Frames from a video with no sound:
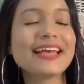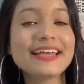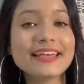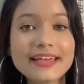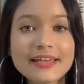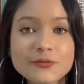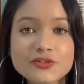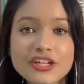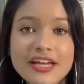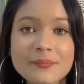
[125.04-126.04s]
E aí um
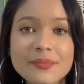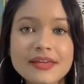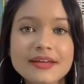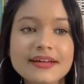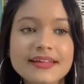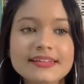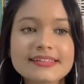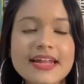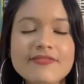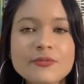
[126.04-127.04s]
dia a Bia, ela
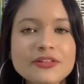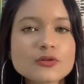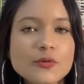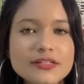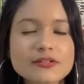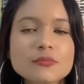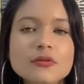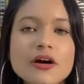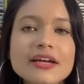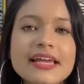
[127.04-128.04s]
escreve muitas coisas no
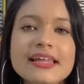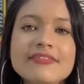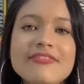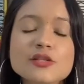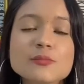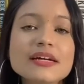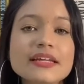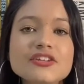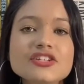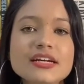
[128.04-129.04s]
blog e ela faz uma
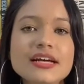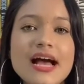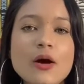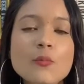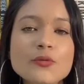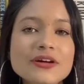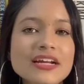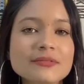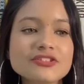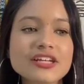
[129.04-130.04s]
crítica a um programa
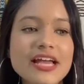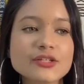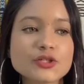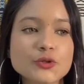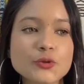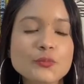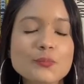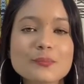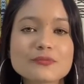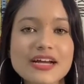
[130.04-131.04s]
de reality show
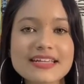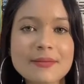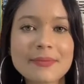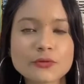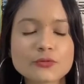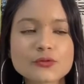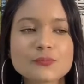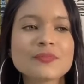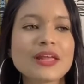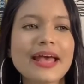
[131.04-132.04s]
de casamentos.
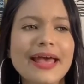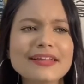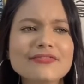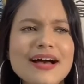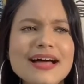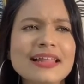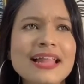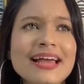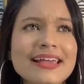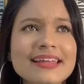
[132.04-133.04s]
Ela fala lá
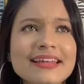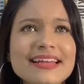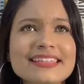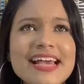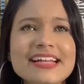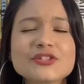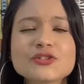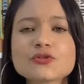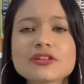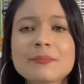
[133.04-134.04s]
que esse reality show só
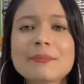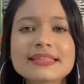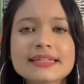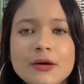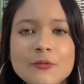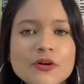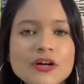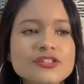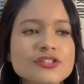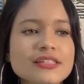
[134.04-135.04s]
tem padrão,
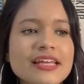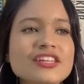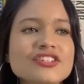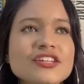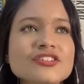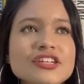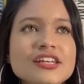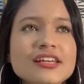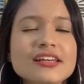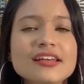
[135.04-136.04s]
só tem gente